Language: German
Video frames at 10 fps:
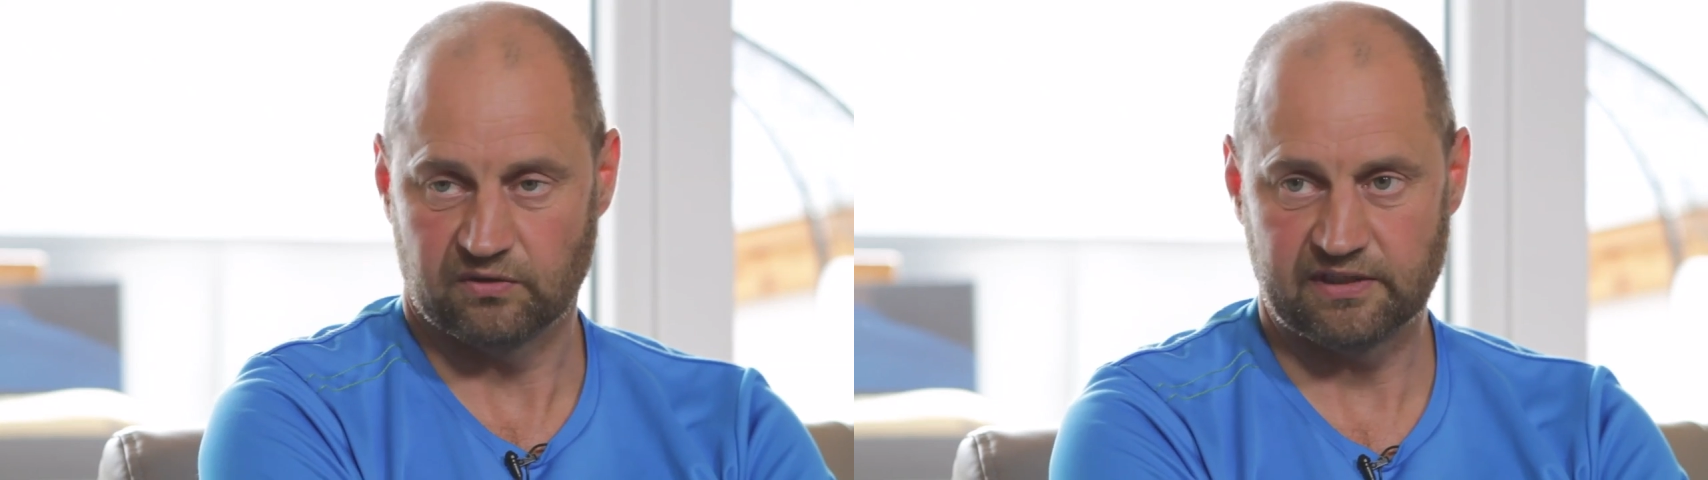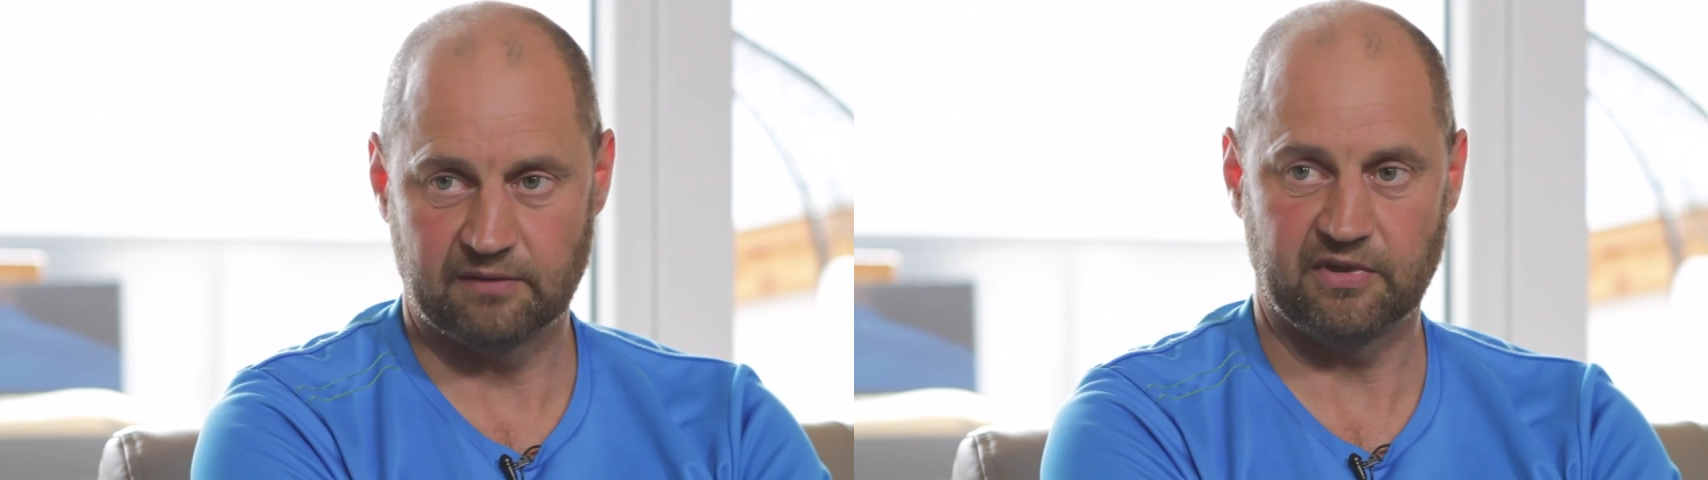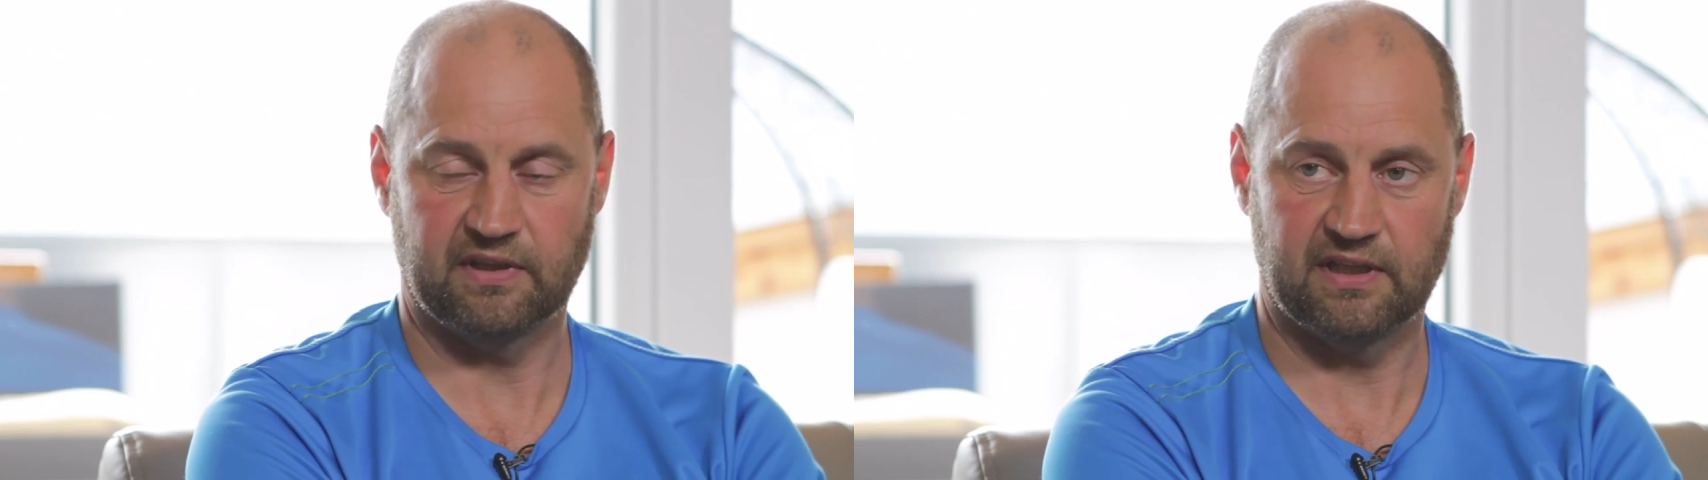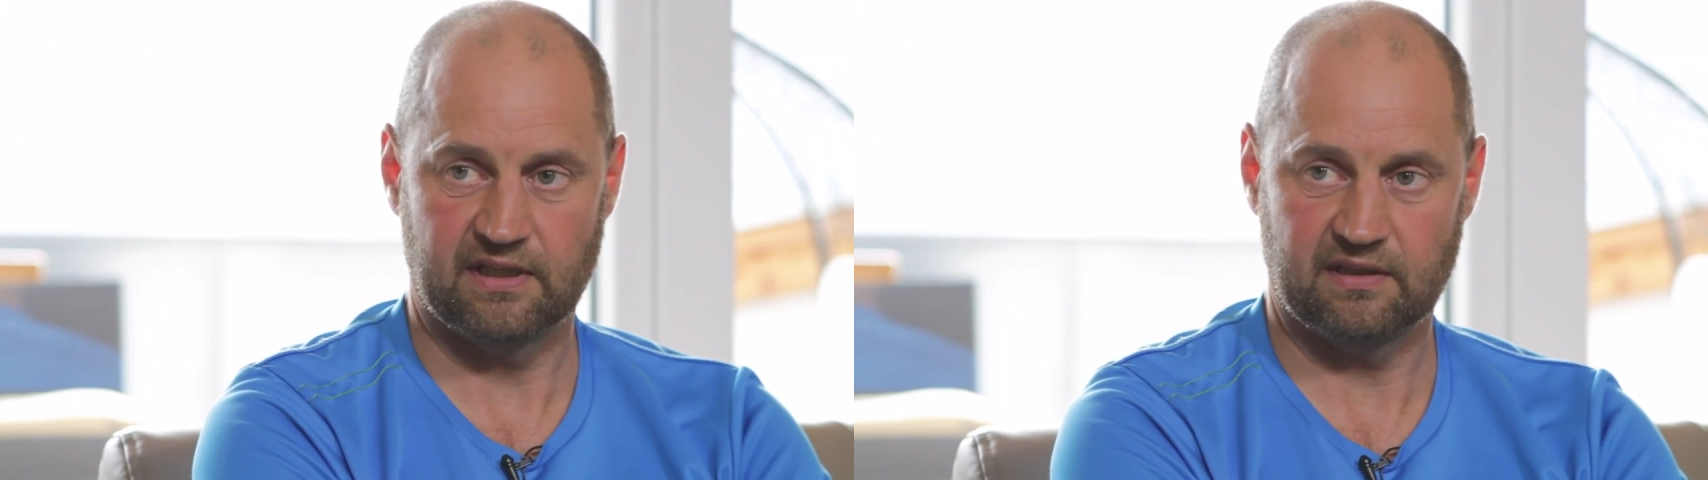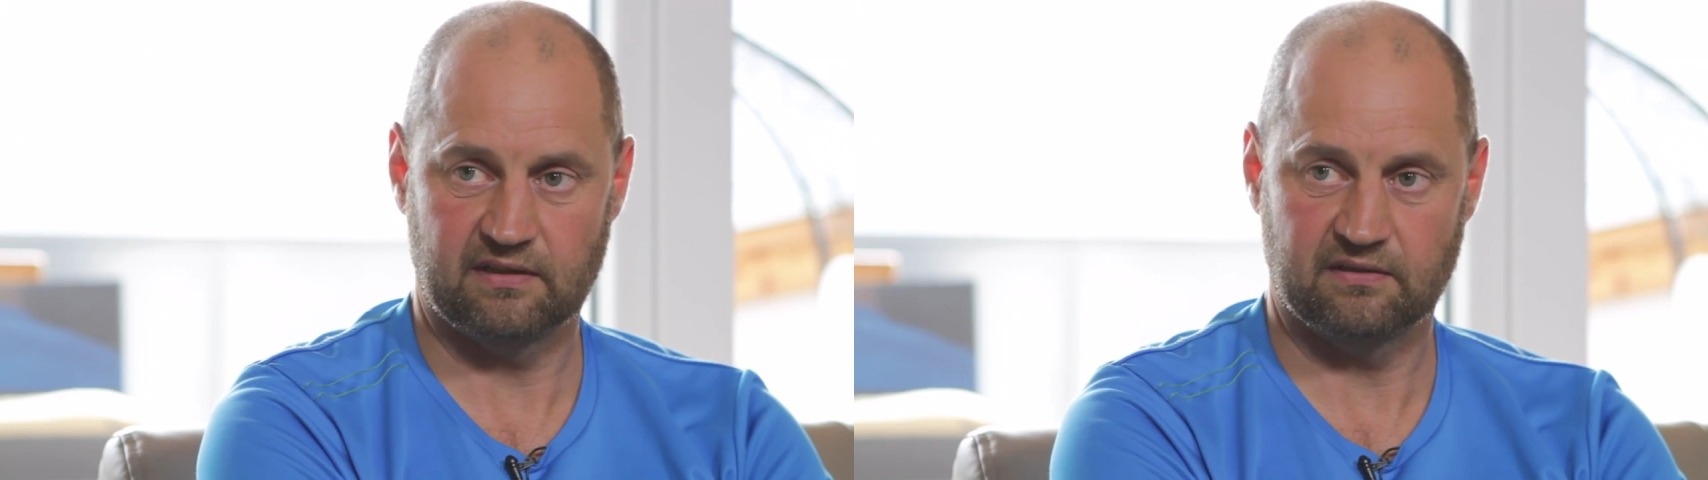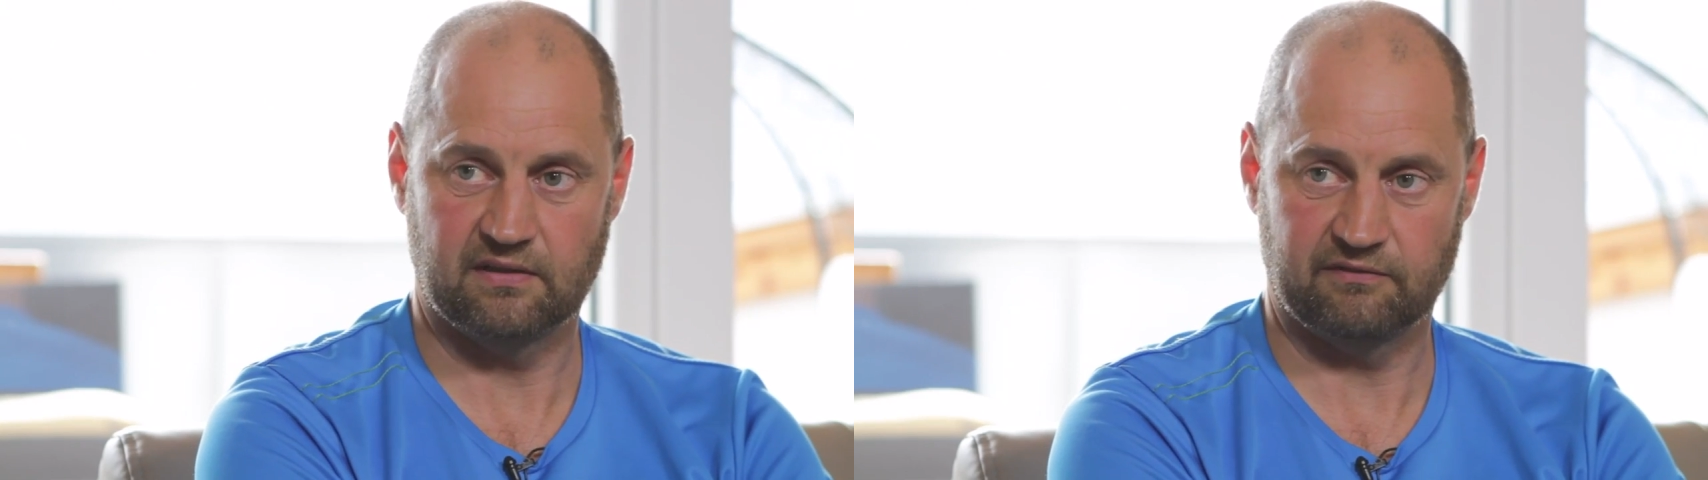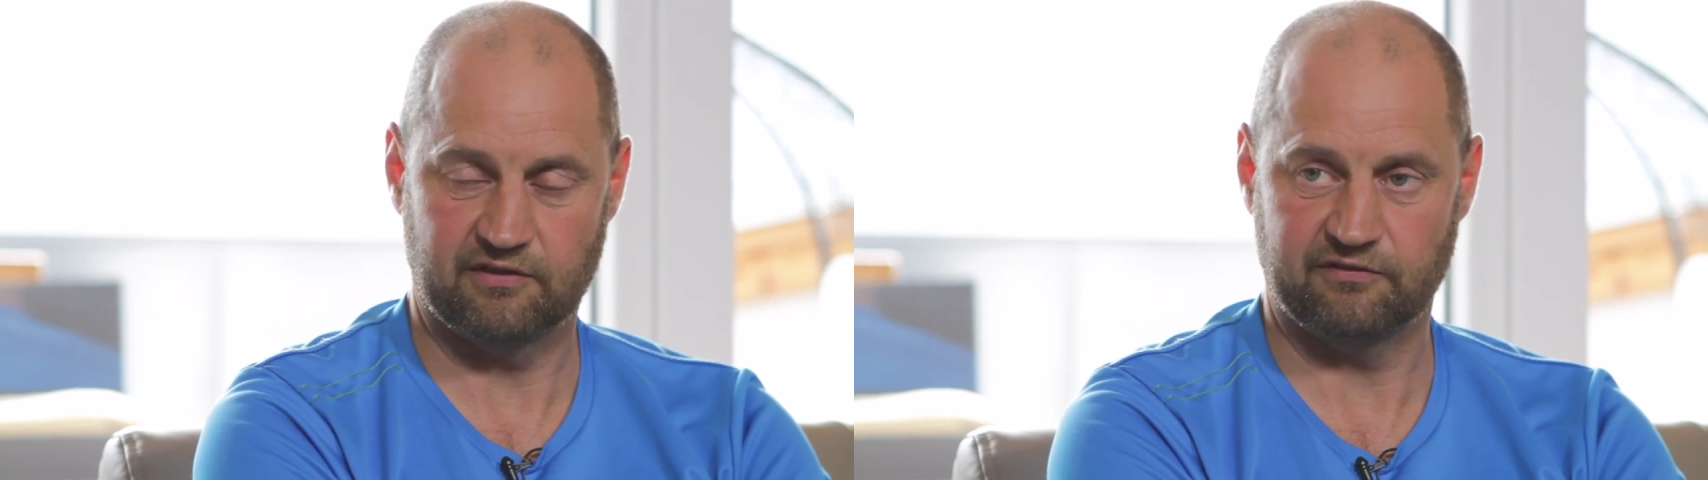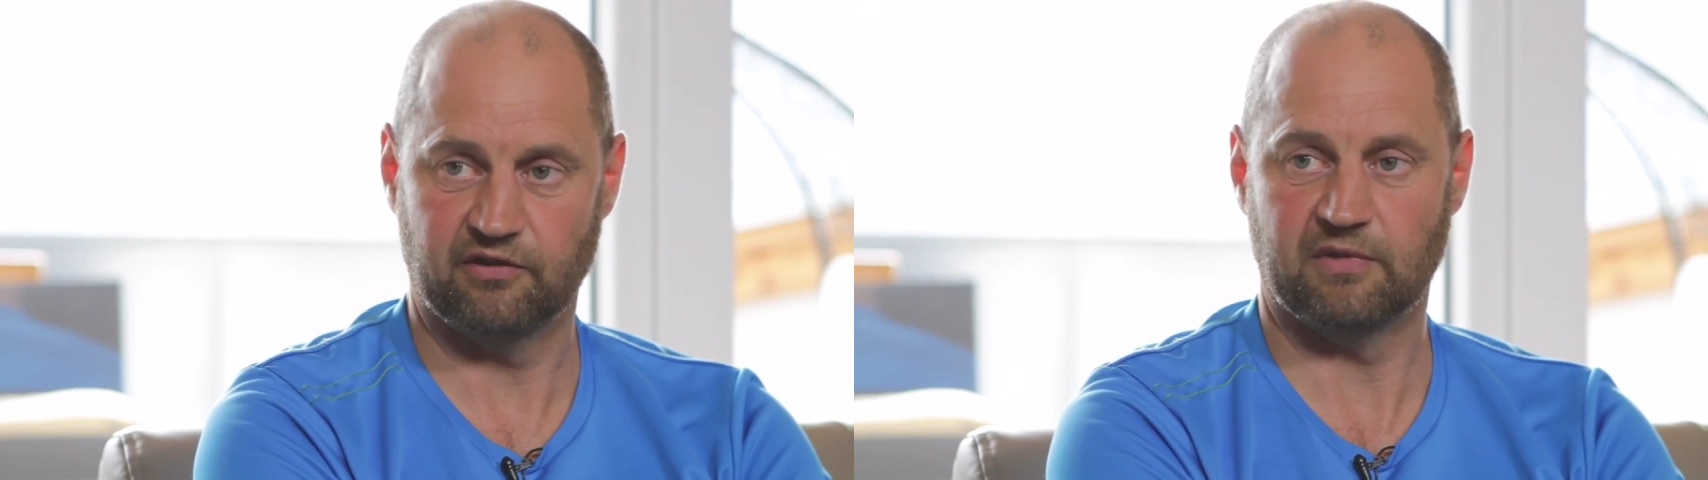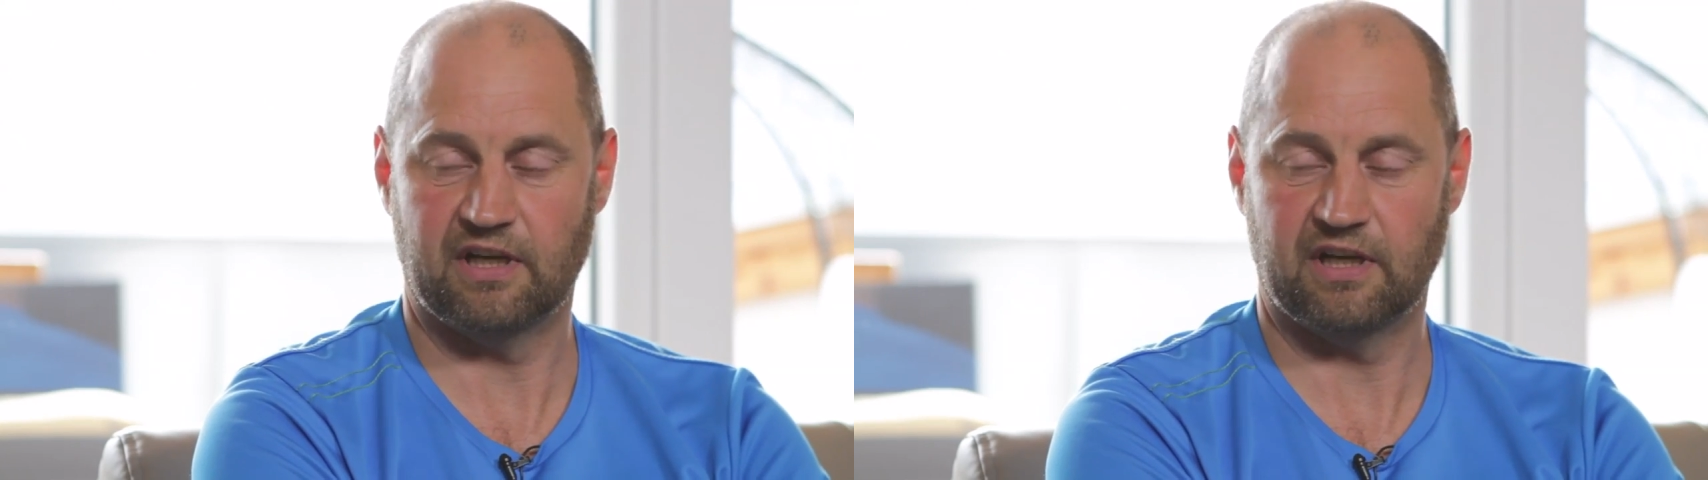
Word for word: sind wir noch auf die Firma